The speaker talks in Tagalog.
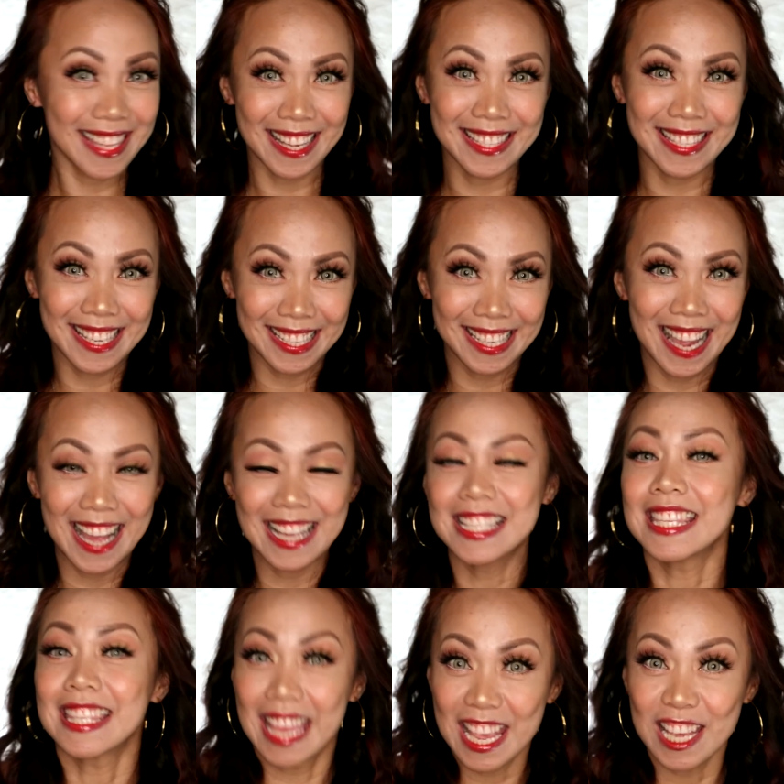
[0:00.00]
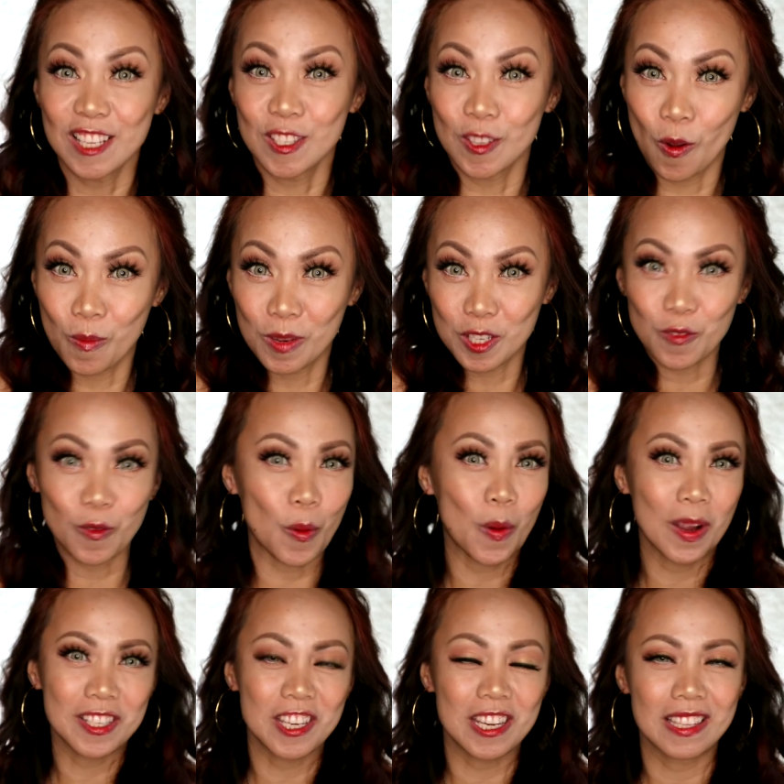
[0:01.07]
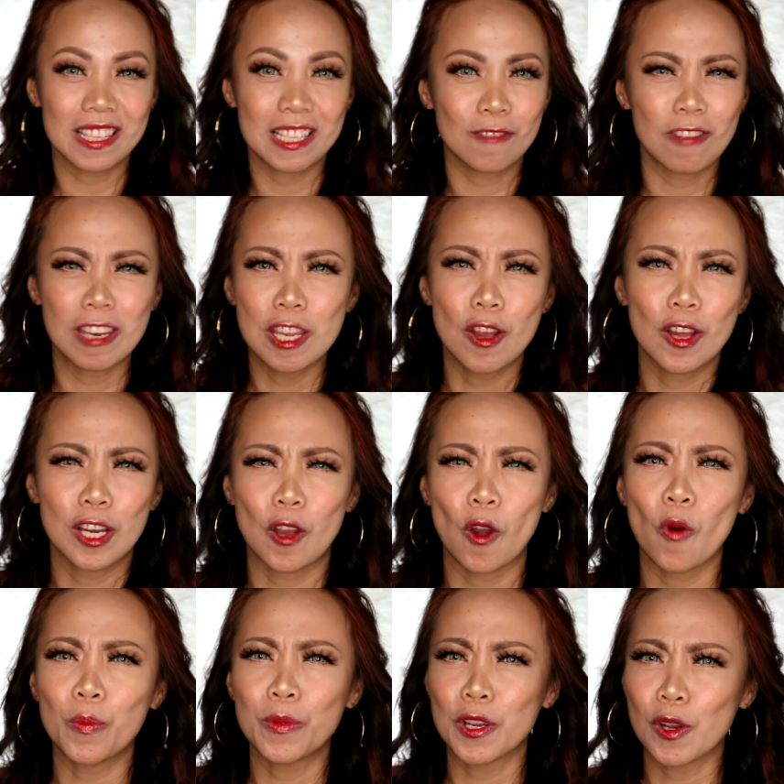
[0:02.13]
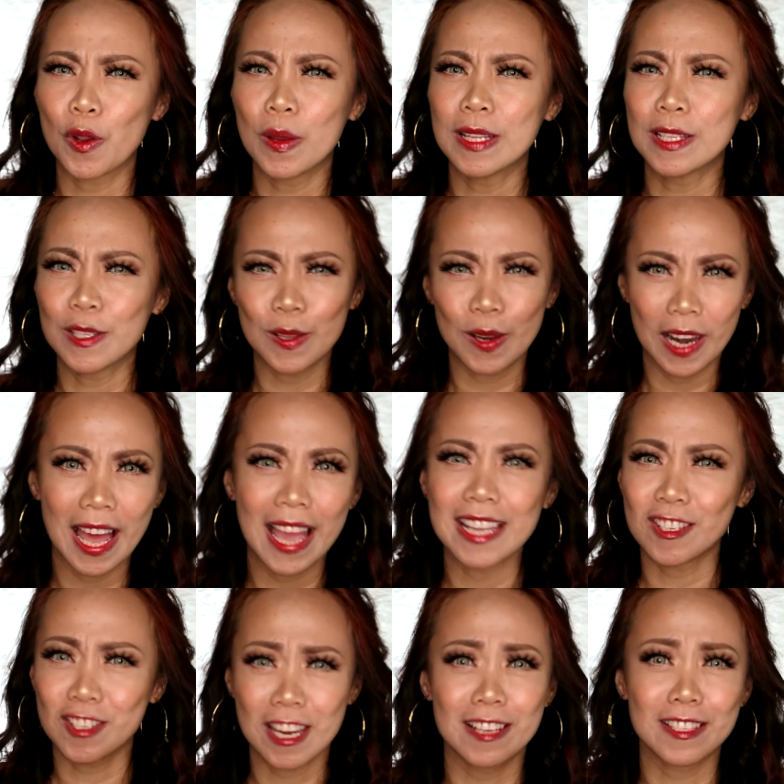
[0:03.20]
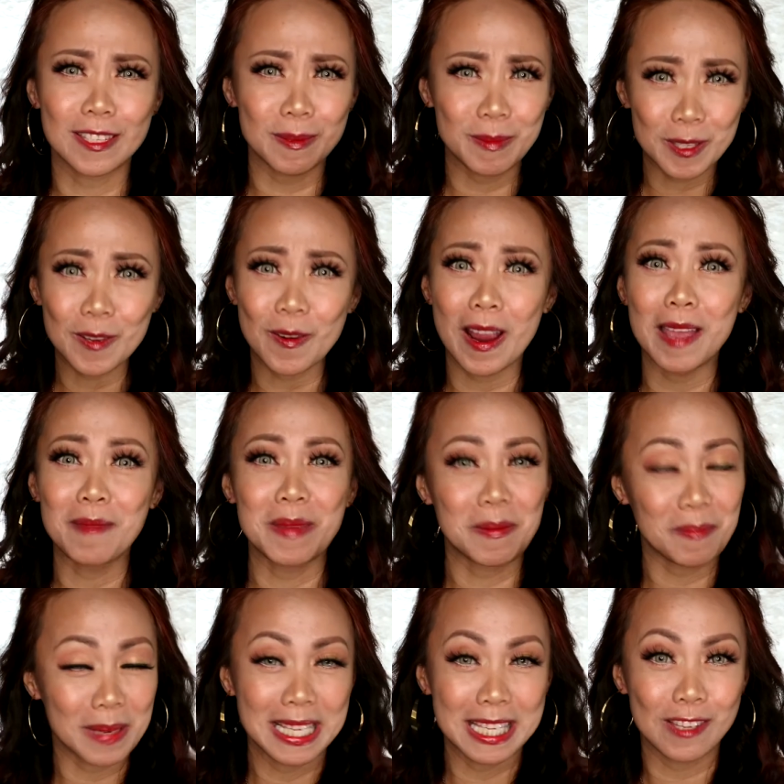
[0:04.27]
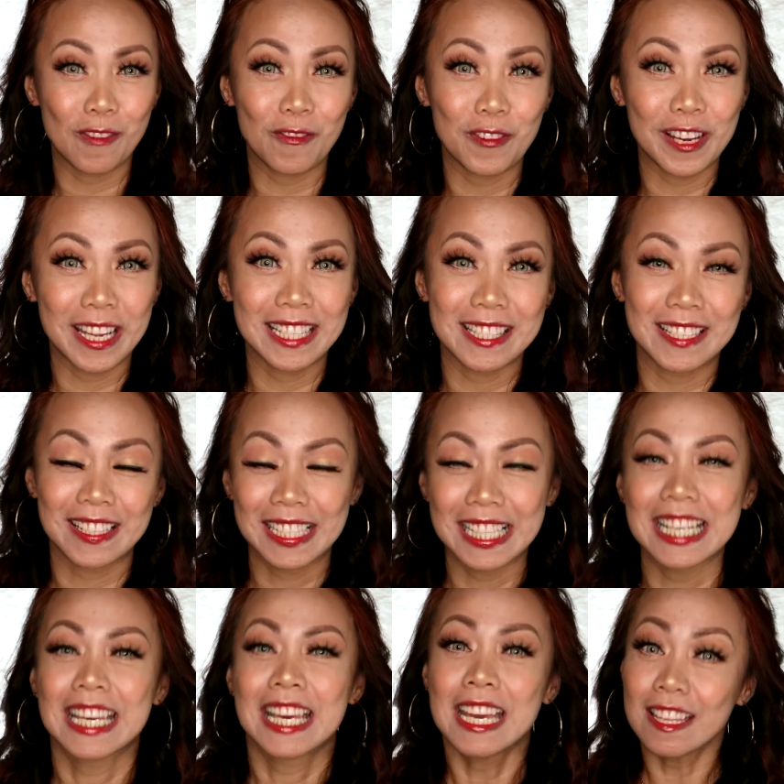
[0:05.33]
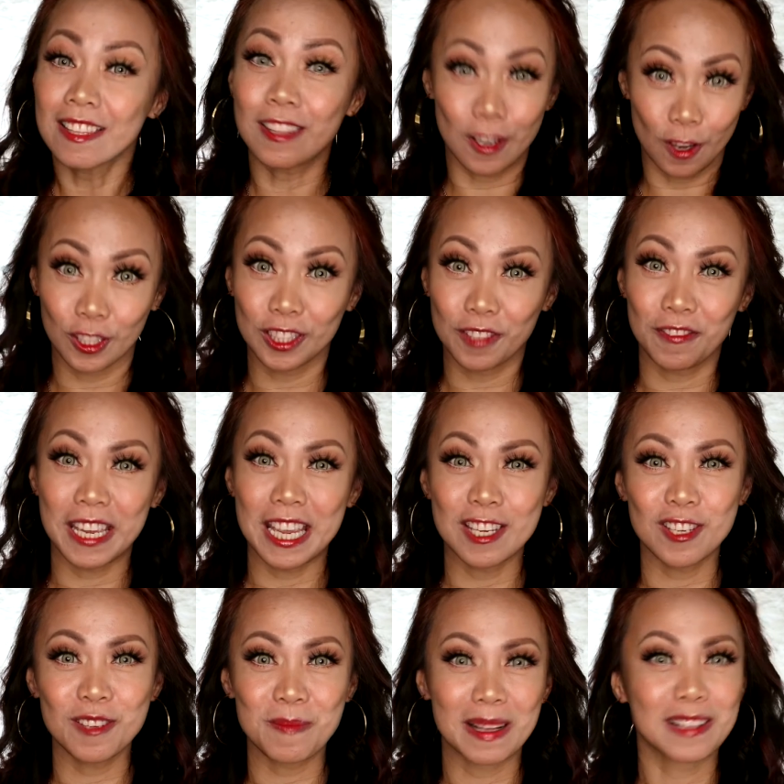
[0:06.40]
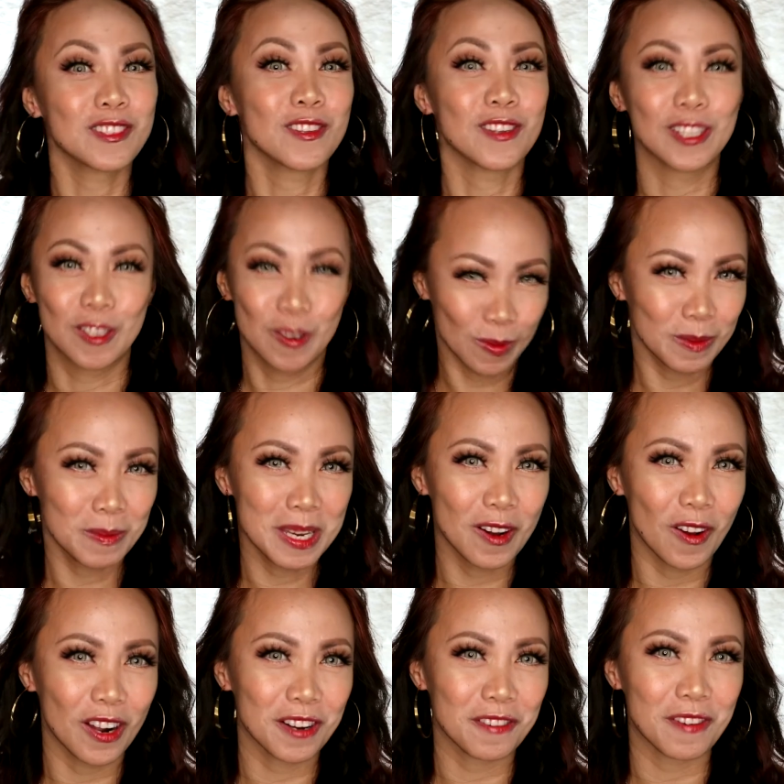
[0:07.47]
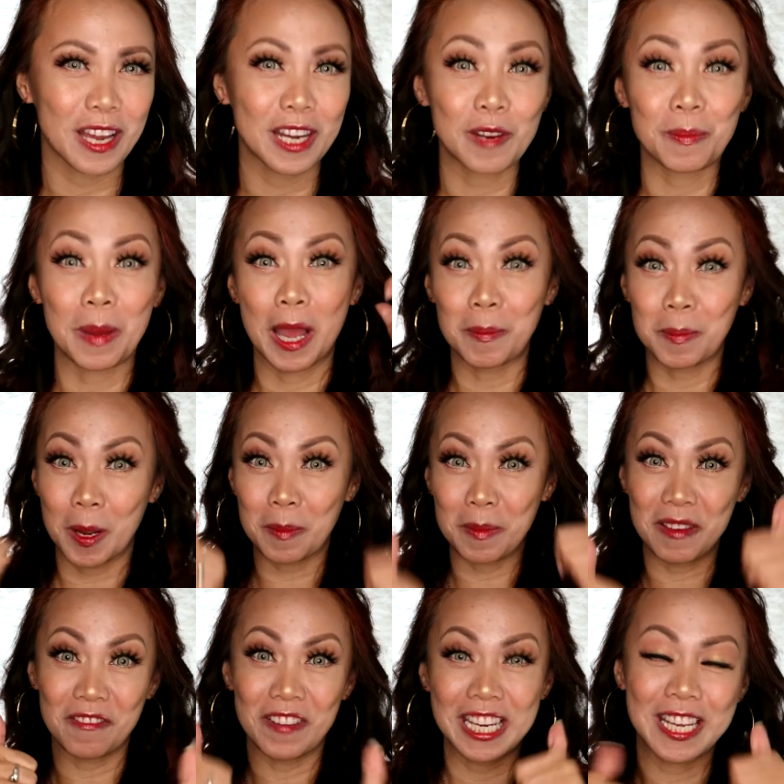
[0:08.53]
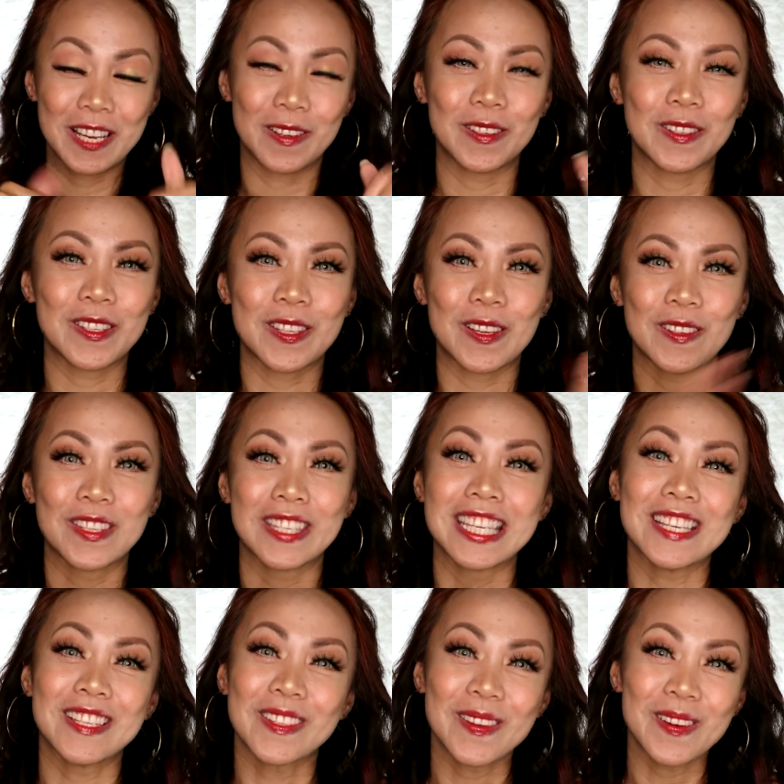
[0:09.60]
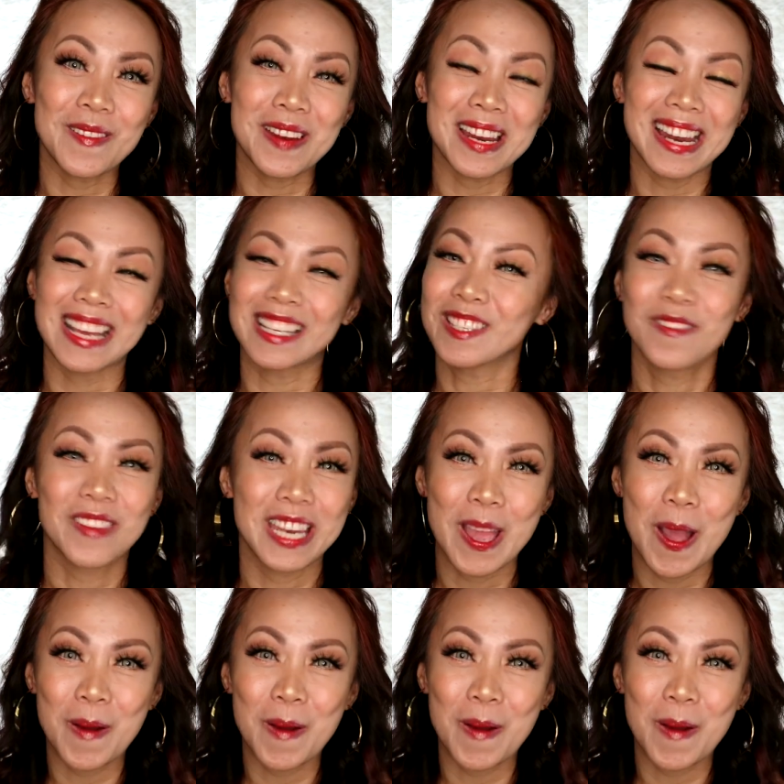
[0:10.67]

That's it guys. Thank you so much for watching this video and I hope you're going to like, share, and subscribe. And please don't forget to click the notification bell so that you will be notified in my upcoming videos. So see you soon on the next video.